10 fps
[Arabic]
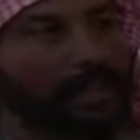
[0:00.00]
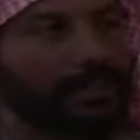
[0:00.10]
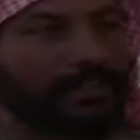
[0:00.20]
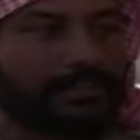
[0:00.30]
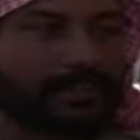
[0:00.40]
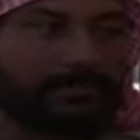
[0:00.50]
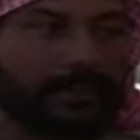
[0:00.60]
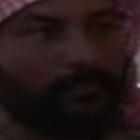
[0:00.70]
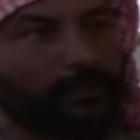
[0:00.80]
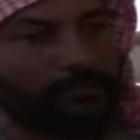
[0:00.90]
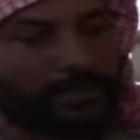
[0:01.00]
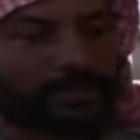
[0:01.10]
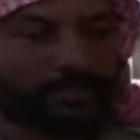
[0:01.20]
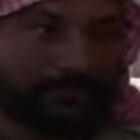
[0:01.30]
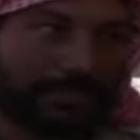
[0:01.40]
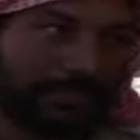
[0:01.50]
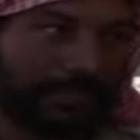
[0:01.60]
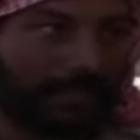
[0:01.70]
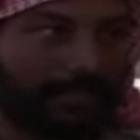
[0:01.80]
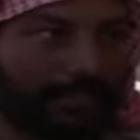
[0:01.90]
هلا صارت ب 1050 ما يصير
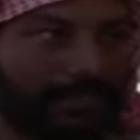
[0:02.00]
هالحكي